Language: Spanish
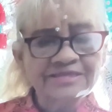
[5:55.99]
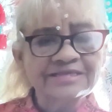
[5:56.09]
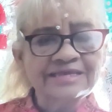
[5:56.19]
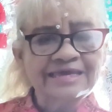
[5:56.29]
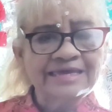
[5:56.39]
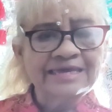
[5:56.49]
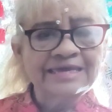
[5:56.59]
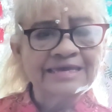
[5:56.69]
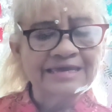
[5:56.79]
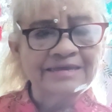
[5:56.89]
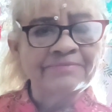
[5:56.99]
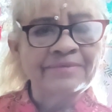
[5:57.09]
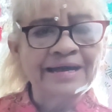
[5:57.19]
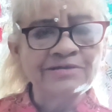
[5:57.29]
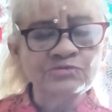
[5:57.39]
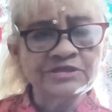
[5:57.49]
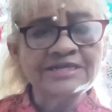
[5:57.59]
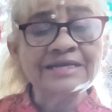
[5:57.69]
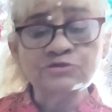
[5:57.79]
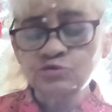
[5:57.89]
que, va a
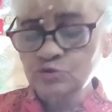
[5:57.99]
nutrir a todo